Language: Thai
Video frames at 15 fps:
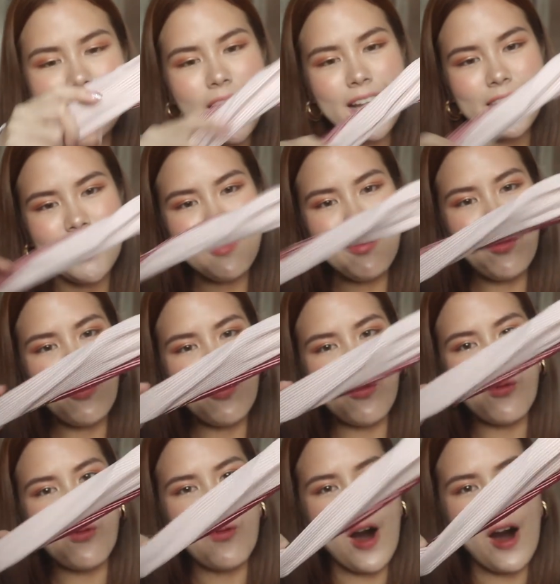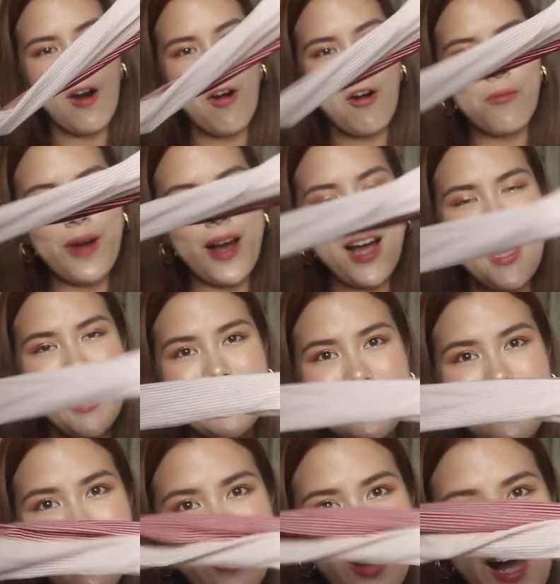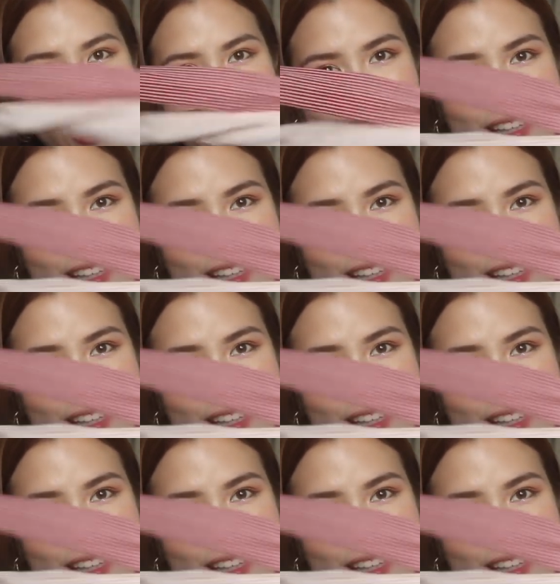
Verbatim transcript: ได้ที่ผูกหัวออกมา2อัน